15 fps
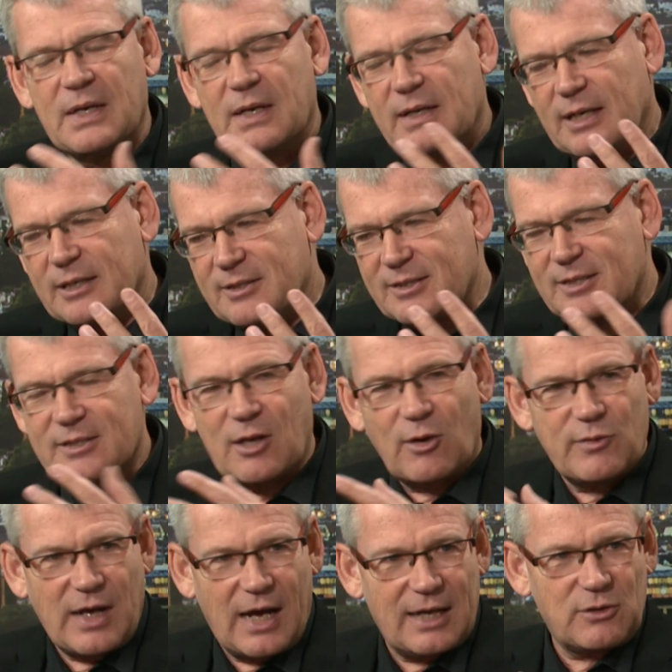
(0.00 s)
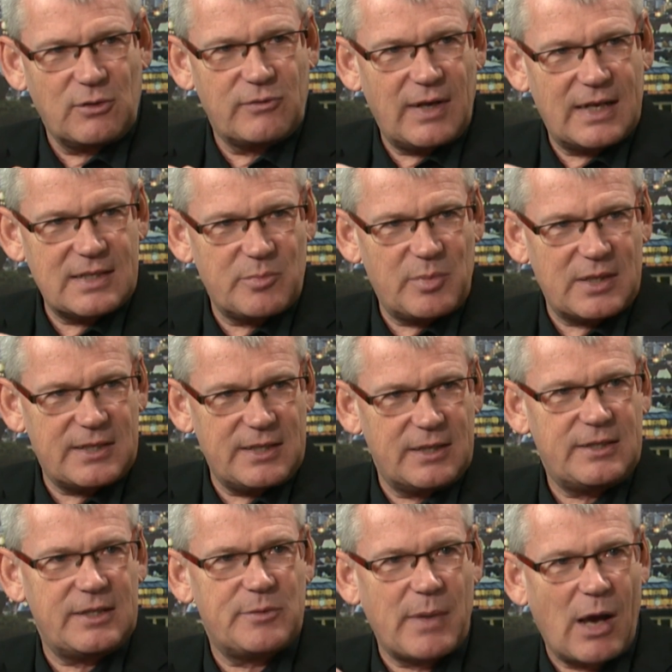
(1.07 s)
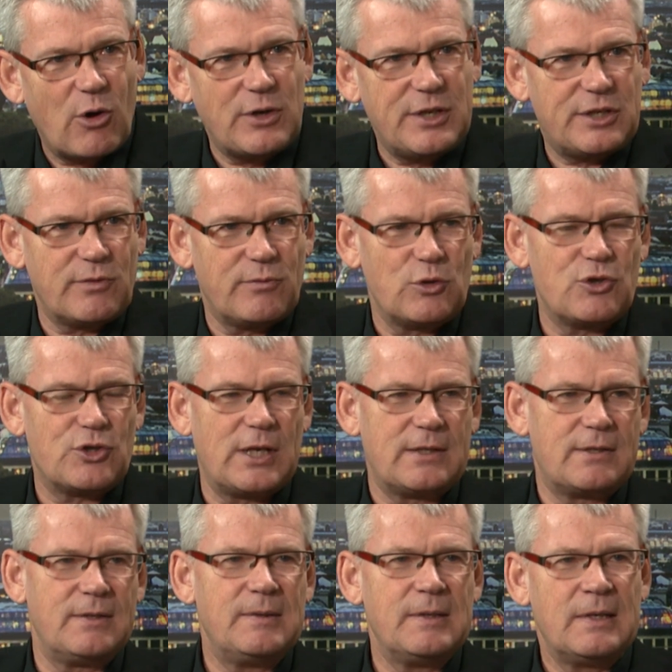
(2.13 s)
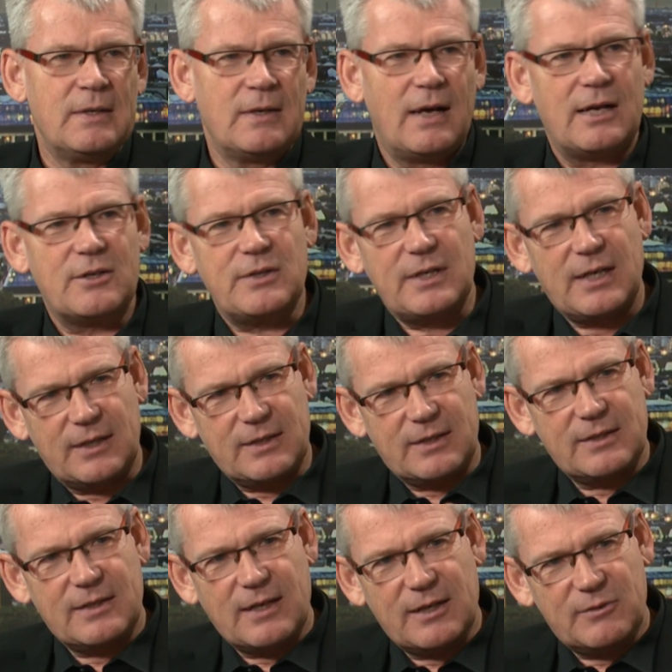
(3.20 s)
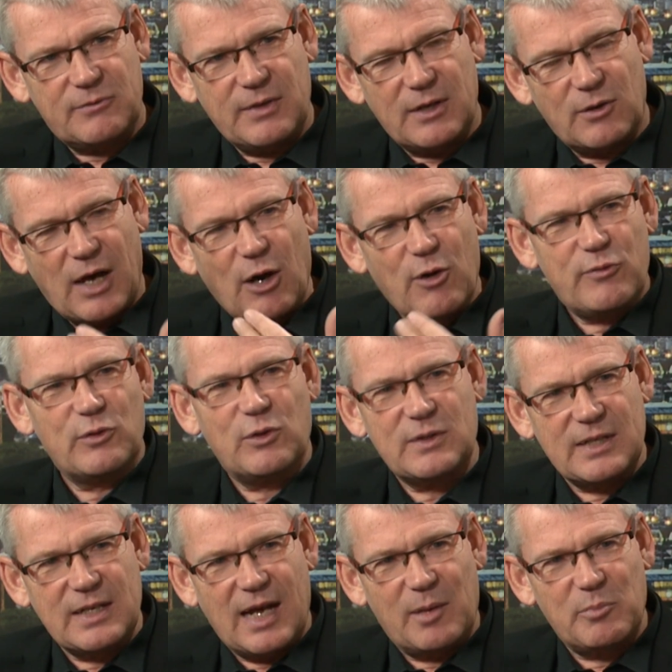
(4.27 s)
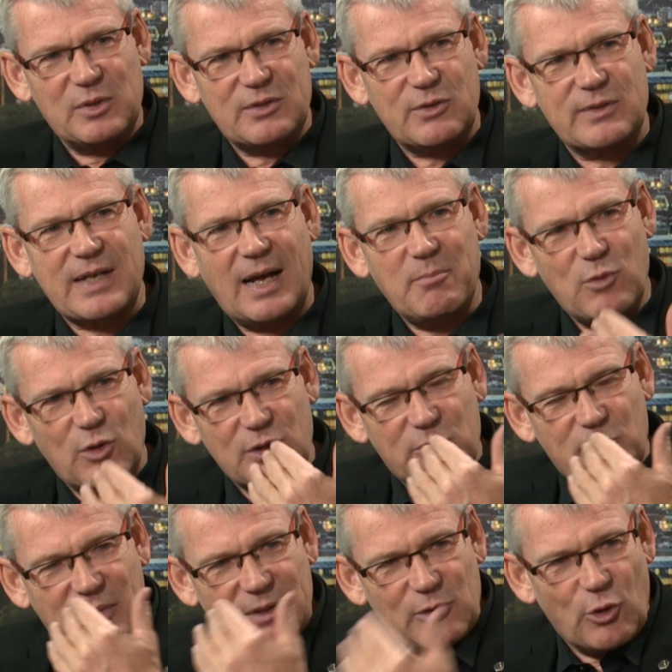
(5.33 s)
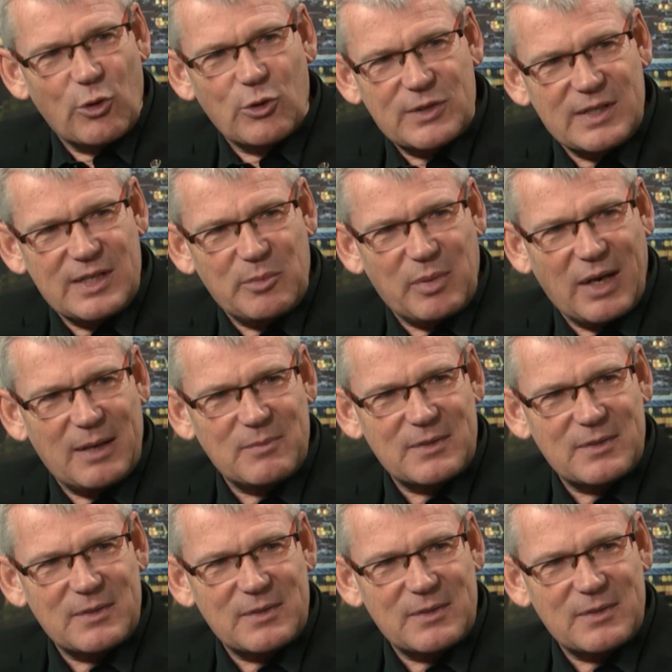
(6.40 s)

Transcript: Jetzt ist es auf eine Art und Weise passiert, die ich mir auch nicht gewünscht hätte. Also ich hätte gedacht, wir raufen uns in der Ampel zusammen und Sie haben lösen haben immer noch die Bremsen.